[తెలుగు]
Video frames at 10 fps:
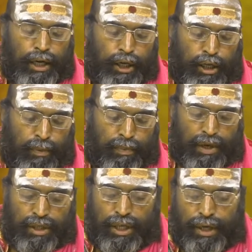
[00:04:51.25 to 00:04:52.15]
ఇట్ల
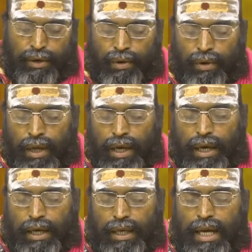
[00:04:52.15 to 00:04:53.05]
పురంజయుడు
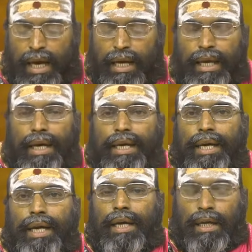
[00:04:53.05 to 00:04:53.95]
రథాన్ని
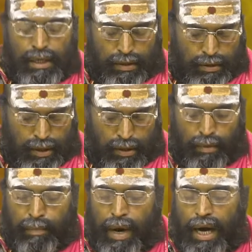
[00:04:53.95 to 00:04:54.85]
ఎక్కి
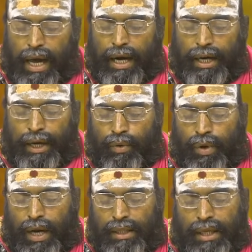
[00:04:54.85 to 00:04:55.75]
ధనుర్బాణాలన్నీ
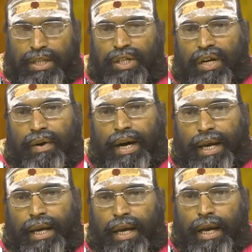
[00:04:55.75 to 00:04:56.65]
కూడా ధరించిన వాడే